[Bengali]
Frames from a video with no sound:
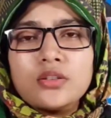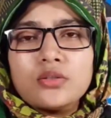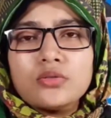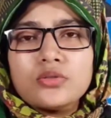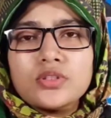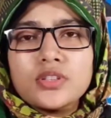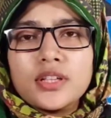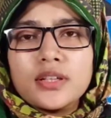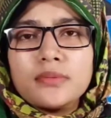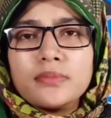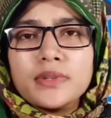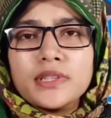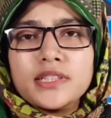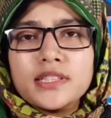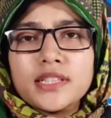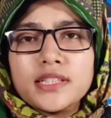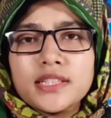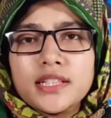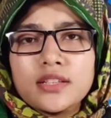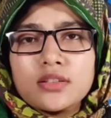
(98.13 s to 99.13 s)
দুর্জয়ের
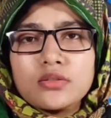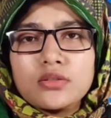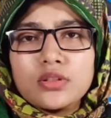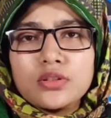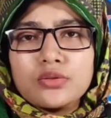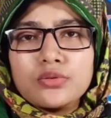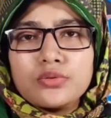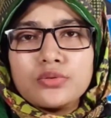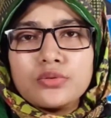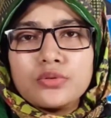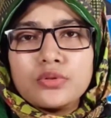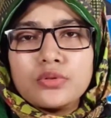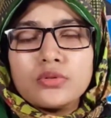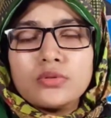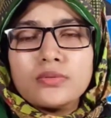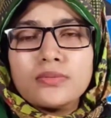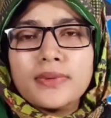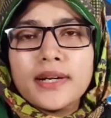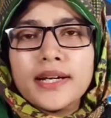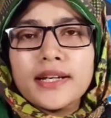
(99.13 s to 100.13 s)
বিশ্বাস এতটা ঠুনকো
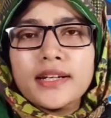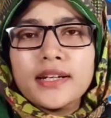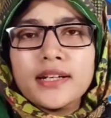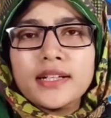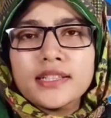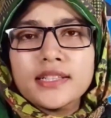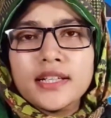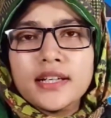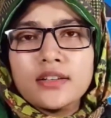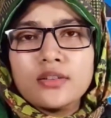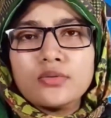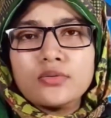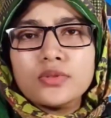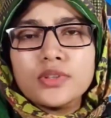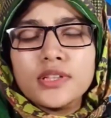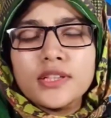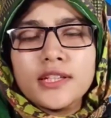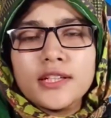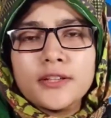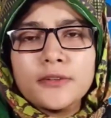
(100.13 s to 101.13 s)
বাইরের আসা
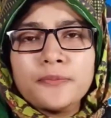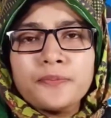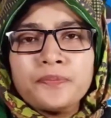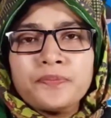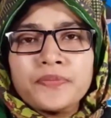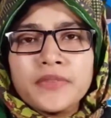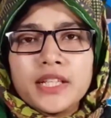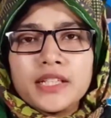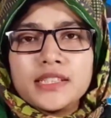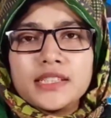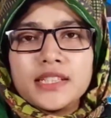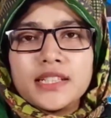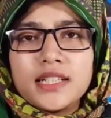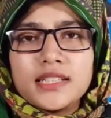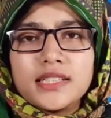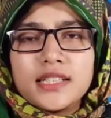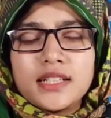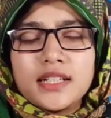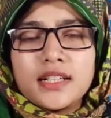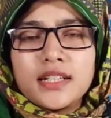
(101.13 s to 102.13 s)
দুদিনের
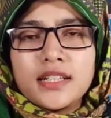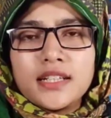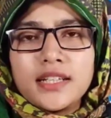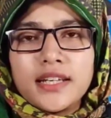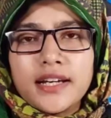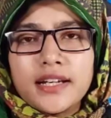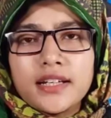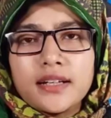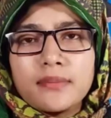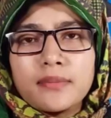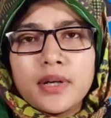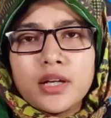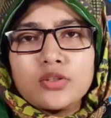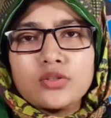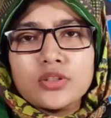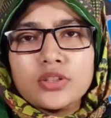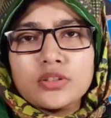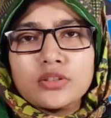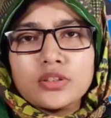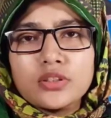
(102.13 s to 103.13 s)
চেনা জানা নেই একটা
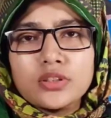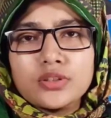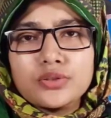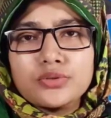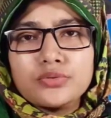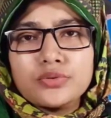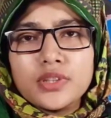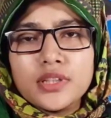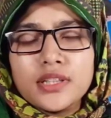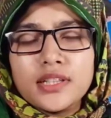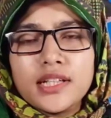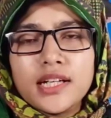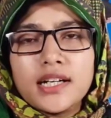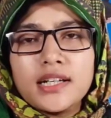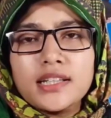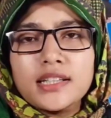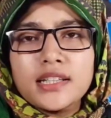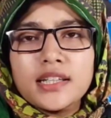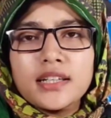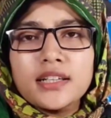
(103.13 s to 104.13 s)
মানুষের কথা শুনে
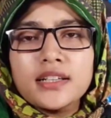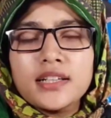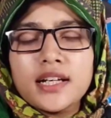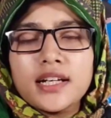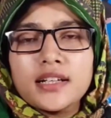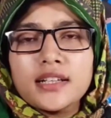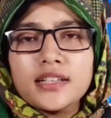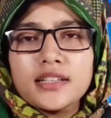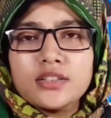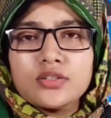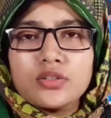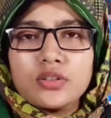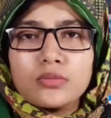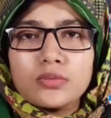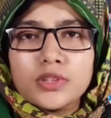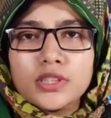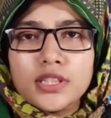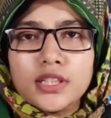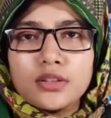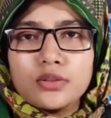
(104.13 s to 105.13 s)
রানীকে থাটিয়ে চর
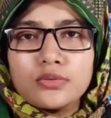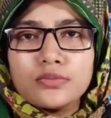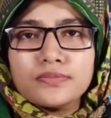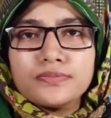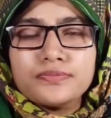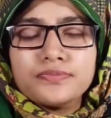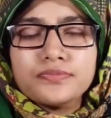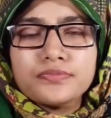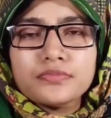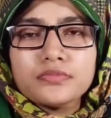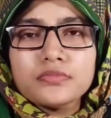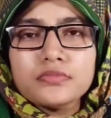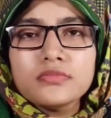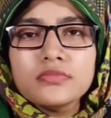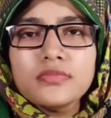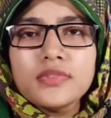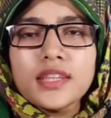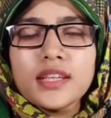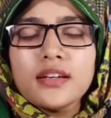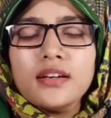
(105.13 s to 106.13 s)
বসালো
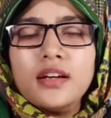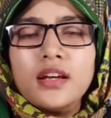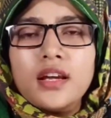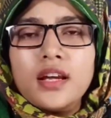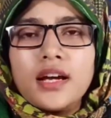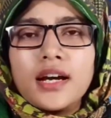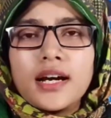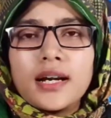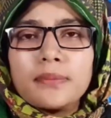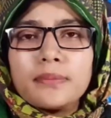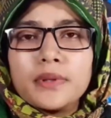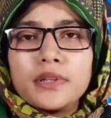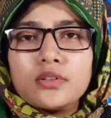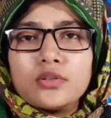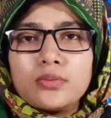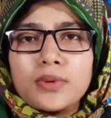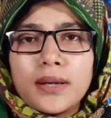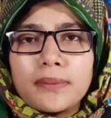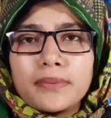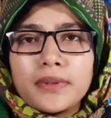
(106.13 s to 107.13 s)
আর
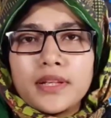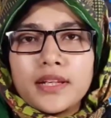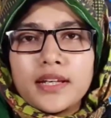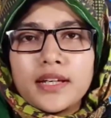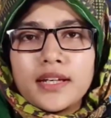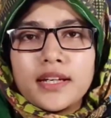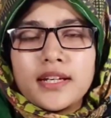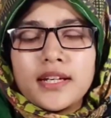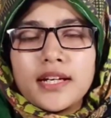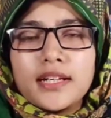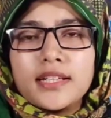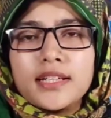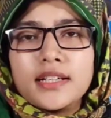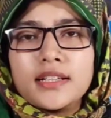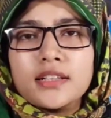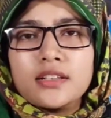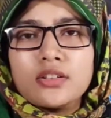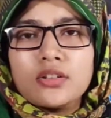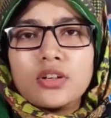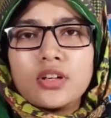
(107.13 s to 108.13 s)
পিকলু ভাবতে লাগে রানী
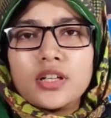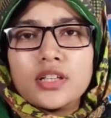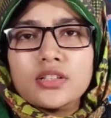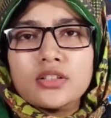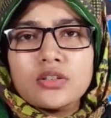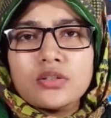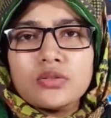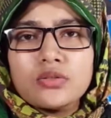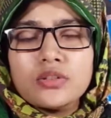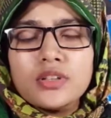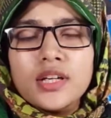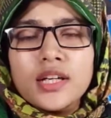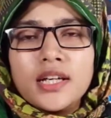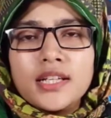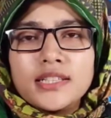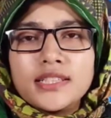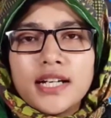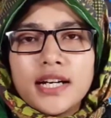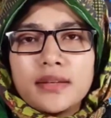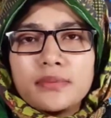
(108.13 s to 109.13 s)
একদিন ঘরে যখন
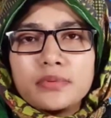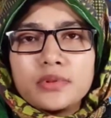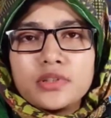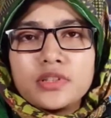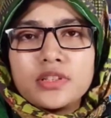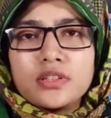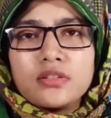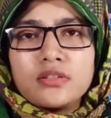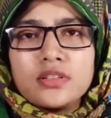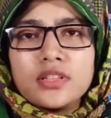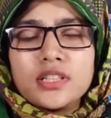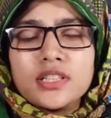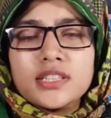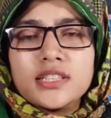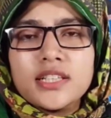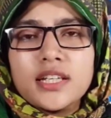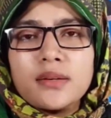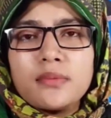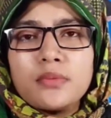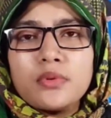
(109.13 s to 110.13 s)
শাড়ি পরছিল ঠিক
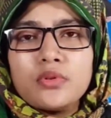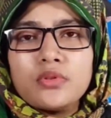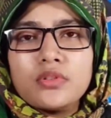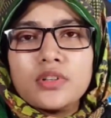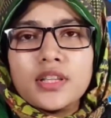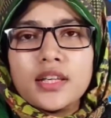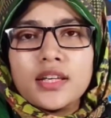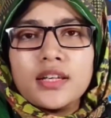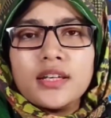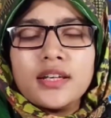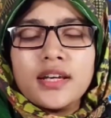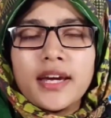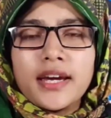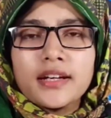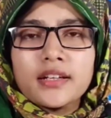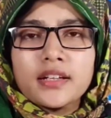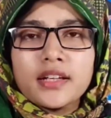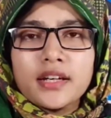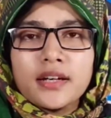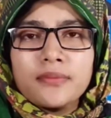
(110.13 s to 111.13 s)
সেই মুহূর্তে
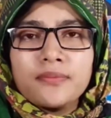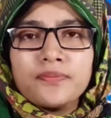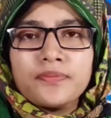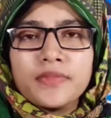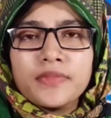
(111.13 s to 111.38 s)
একটা